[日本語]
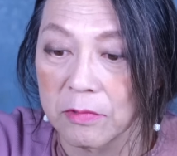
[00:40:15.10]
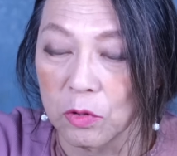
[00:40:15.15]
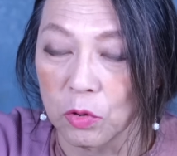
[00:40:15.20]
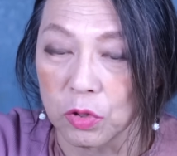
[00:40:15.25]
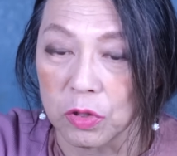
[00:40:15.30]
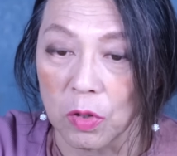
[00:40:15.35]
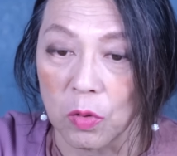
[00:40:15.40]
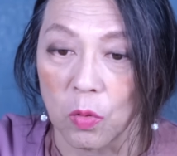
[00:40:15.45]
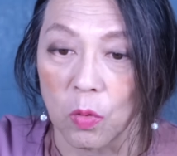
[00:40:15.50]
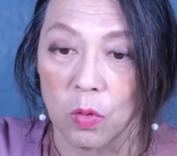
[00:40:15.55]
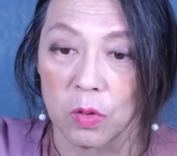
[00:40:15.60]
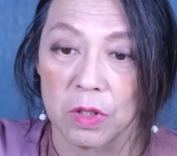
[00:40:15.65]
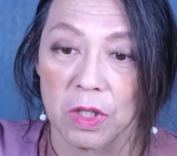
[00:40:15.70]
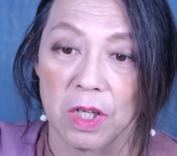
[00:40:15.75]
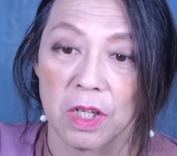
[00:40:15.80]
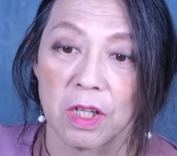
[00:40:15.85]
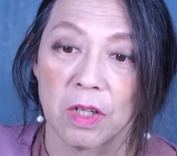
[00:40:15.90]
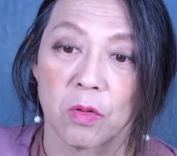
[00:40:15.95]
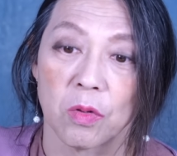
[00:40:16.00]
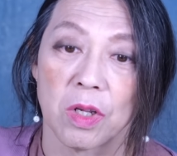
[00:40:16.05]
そしてここ
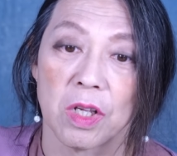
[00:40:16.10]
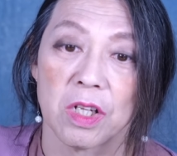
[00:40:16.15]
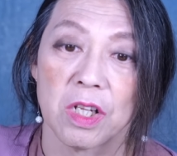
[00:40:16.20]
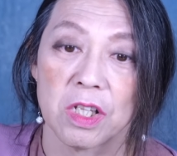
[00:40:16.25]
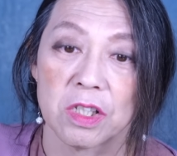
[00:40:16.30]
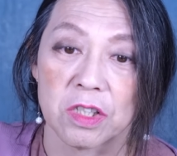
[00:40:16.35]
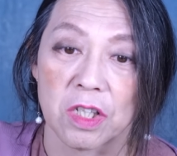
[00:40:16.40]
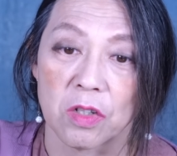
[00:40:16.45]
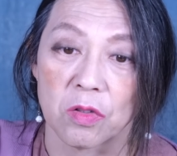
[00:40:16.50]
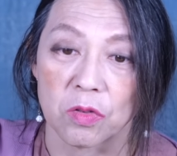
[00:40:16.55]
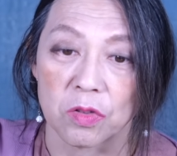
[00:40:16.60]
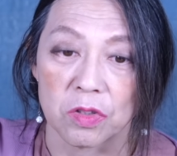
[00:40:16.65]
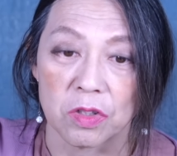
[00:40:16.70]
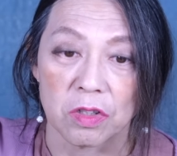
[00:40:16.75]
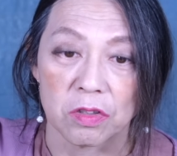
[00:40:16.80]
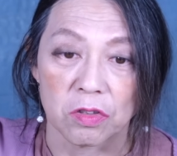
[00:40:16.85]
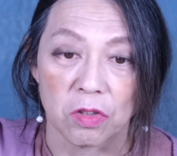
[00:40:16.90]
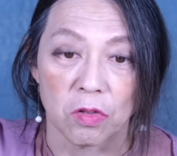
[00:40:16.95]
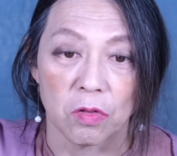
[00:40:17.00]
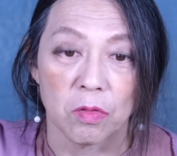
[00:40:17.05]
に、これ NHK の記事
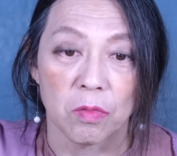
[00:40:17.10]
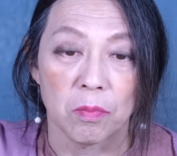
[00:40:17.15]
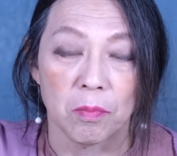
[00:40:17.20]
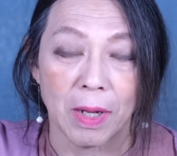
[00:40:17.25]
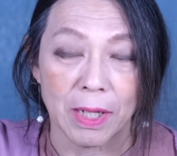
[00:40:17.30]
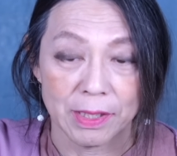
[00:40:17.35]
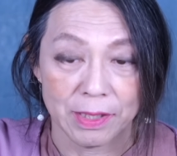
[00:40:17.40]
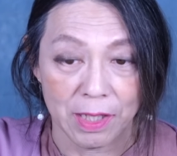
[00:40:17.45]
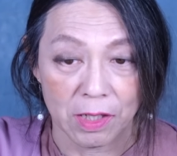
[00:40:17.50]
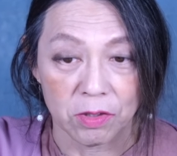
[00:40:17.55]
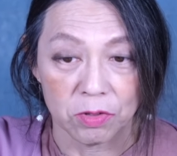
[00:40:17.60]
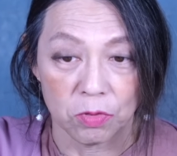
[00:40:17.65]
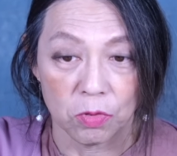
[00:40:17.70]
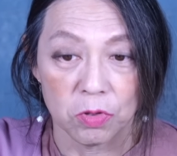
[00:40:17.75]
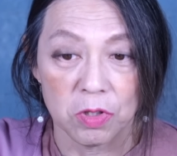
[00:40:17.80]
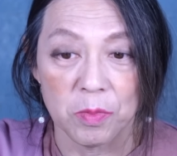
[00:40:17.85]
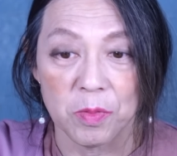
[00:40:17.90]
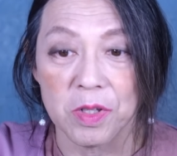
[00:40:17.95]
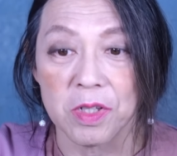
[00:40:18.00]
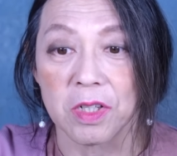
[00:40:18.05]
ですと、全くど
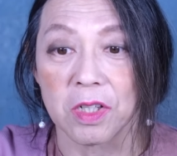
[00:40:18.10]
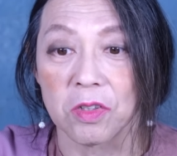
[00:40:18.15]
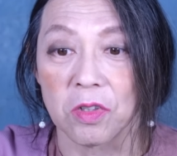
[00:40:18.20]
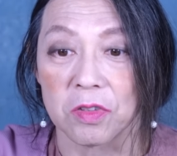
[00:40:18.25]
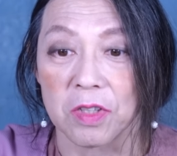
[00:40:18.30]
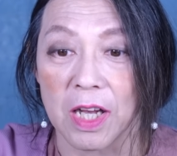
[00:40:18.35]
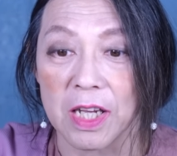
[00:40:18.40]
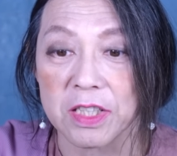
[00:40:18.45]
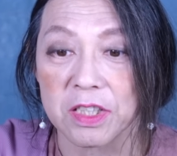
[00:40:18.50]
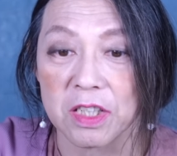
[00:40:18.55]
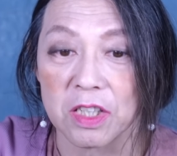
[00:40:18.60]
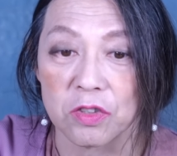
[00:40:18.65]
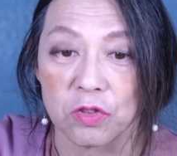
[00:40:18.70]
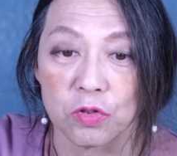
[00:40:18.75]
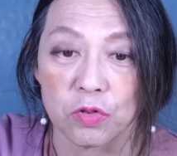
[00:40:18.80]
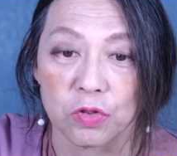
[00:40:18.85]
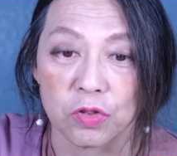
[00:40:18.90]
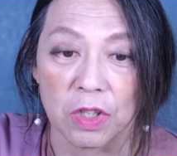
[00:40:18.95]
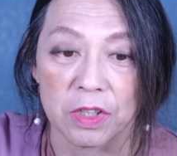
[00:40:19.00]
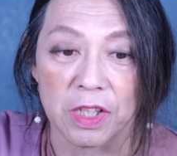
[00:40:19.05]
うでもいいけど大事な
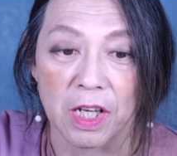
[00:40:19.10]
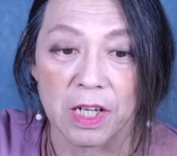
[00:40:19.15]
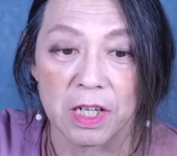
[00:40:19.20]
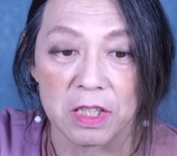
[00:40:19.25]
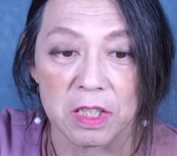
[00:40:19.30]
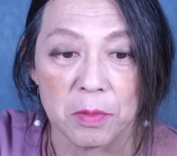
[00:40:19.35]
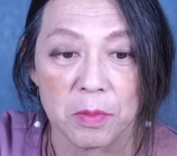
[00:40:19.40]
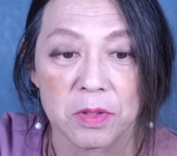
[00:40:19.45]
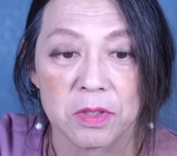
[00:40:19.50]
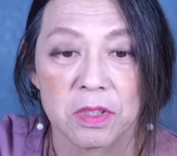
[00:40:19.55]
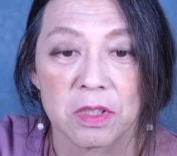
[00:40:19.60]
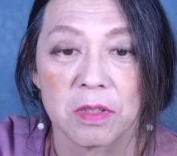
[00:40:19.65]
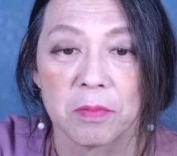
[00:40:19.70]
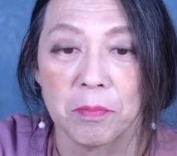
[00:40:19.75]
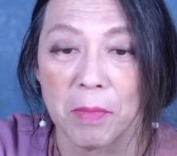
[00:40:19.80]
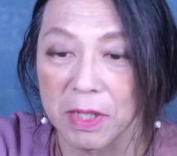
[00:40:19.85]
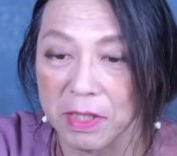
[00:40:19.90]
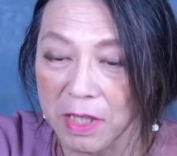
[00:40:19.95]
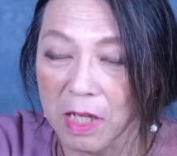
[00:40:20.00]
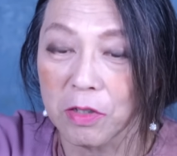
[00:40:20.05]
ジュースが流れていました。
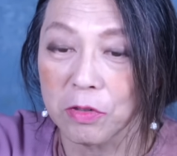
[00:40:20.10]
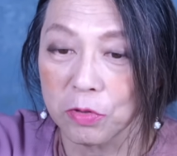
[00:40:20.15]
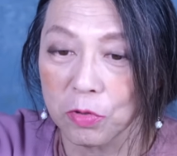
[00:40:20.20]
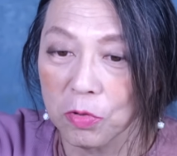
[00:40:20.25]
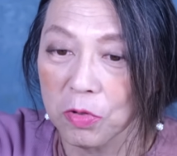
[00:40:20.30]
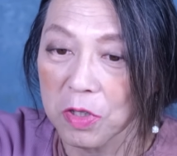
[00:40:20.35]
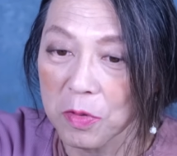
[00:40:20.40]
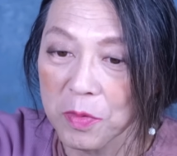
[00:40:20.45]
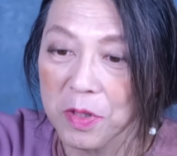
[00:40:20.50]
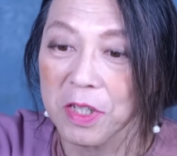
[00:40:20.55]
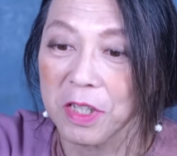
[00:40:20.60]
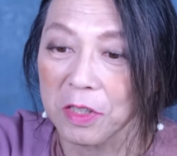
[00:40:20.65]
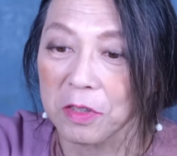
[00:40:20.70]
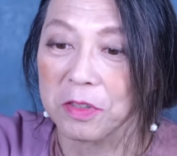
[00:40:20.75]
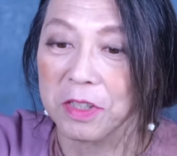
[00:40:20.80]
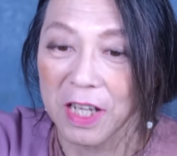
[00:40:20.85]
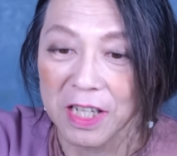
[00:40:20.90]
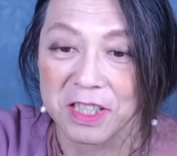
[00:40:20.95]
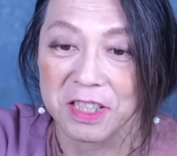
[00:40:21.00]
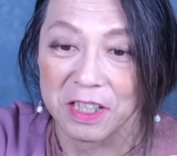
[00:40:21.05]
全くどうでもいいけ
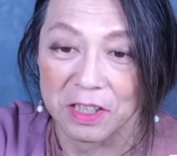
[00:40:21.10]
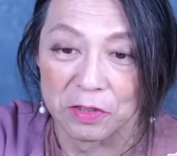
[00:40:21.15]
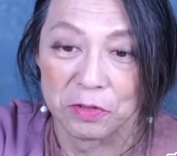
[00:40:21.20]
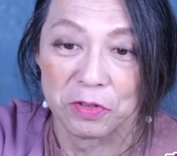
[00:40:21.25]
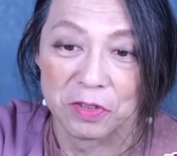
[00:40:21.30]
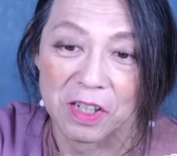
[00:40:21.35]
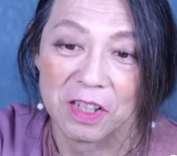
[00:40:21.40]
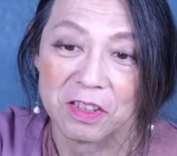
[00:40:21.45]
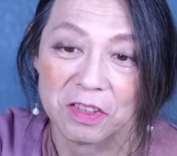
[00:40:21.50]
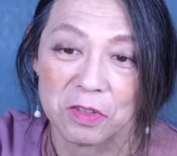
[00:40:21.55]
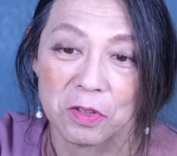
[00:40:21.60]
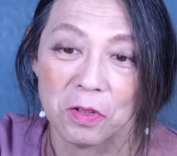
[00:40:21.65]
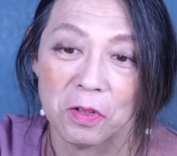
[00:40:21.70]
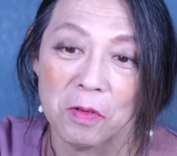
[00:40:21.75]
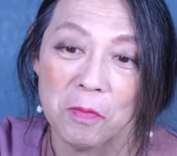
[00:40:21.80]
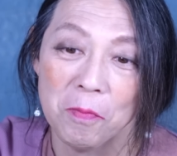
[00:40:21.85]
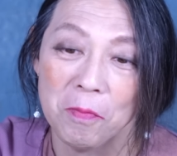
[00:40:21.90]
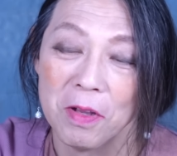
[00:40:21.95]
ど大事なジュースなんですよ。